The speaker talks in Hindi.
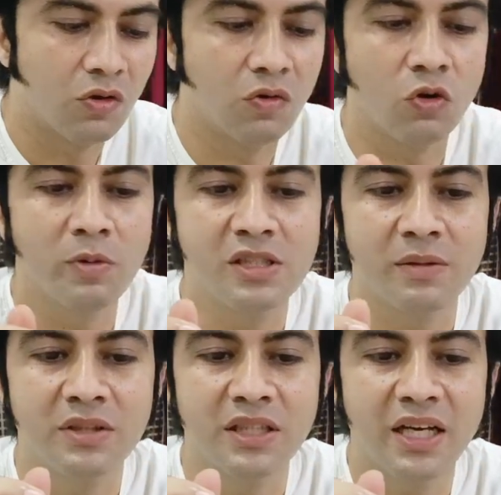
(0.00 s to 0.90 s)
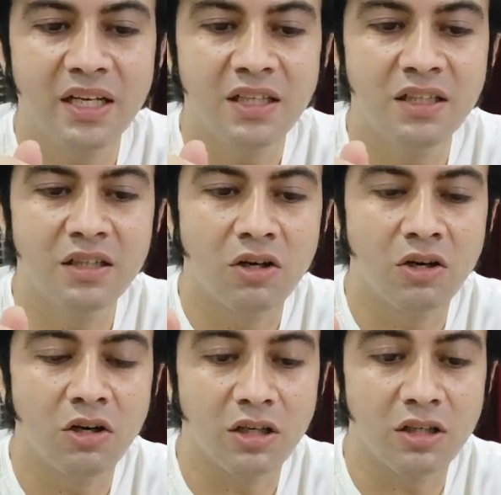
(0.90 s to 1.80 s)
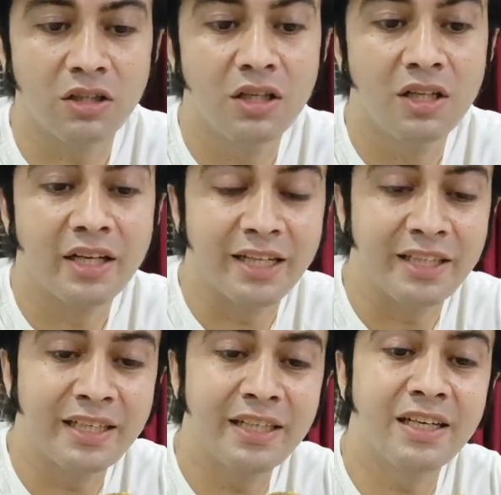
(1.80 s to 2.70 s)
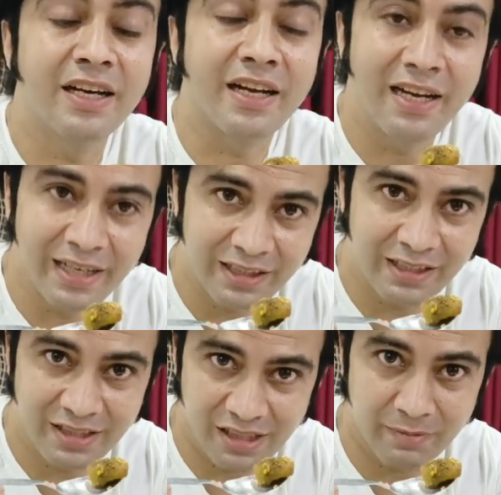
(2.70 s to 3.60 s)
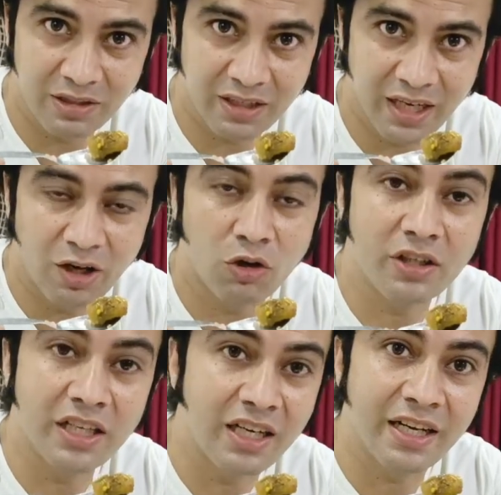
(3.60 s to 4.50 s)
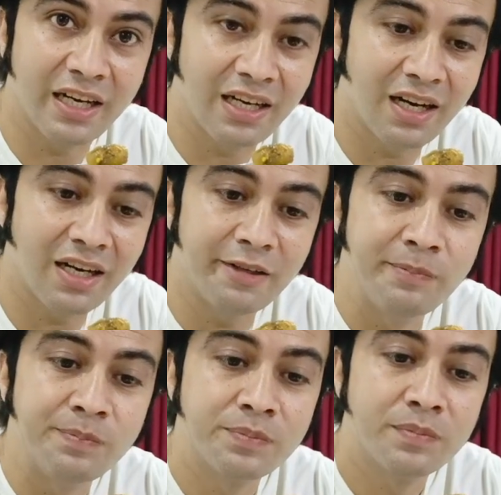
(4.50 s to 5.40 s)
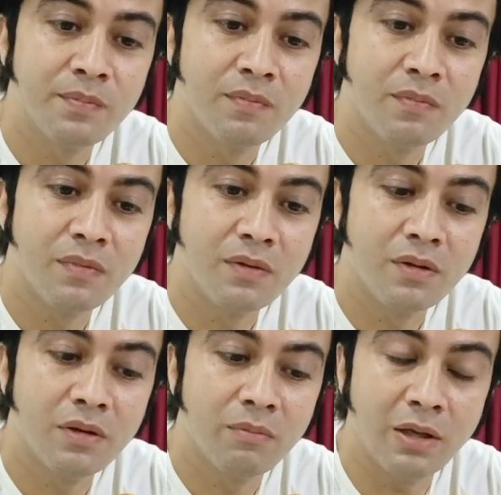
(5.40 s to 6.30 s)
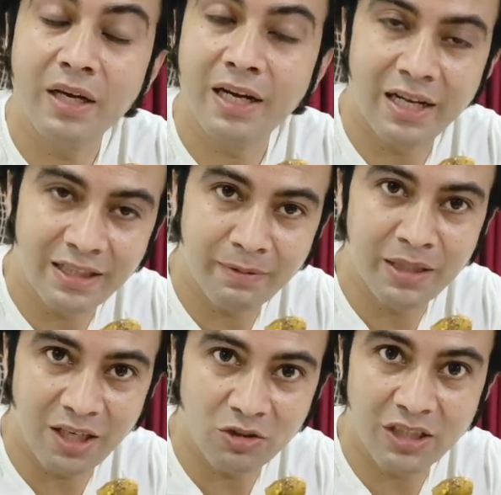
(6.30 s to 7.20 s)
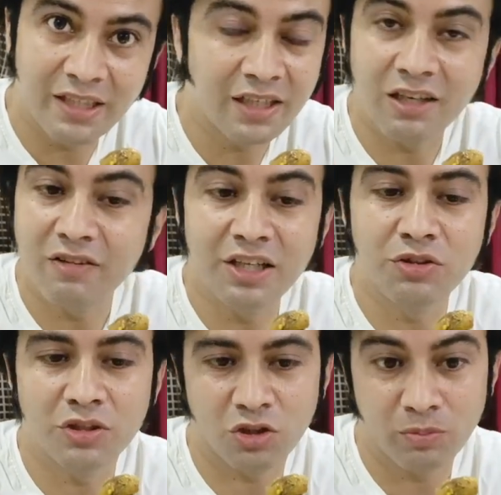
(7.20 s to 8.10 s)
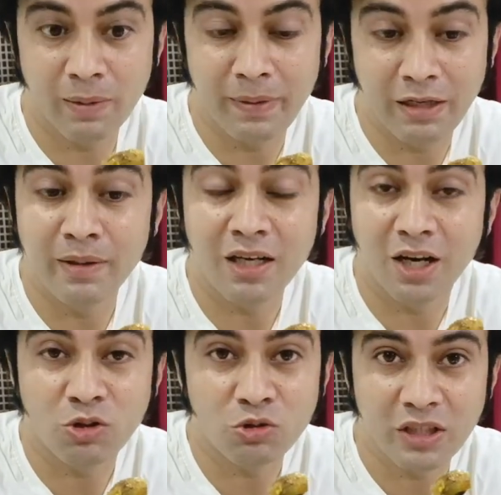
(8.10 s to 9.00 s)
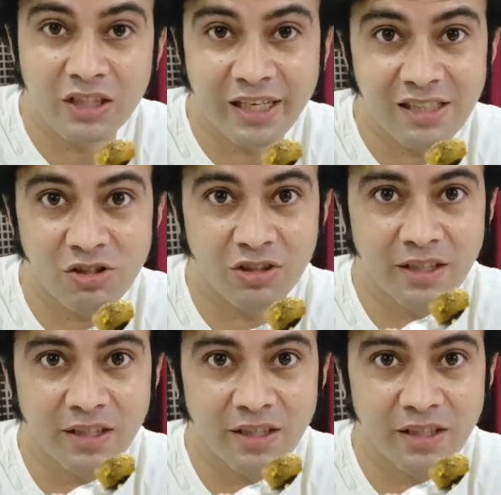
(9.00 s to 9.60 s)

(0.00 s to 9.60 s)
वो भी सब्जी है और कहते हैं कि ये करेले की तेल जैसे बनता है और ये करेला मतलब करेले की तरह बनाना होता है लेकिन कड़वा नहीं होता तो मैं पहली बार खा रहा हूँ तो देखते हैं कैसा होता है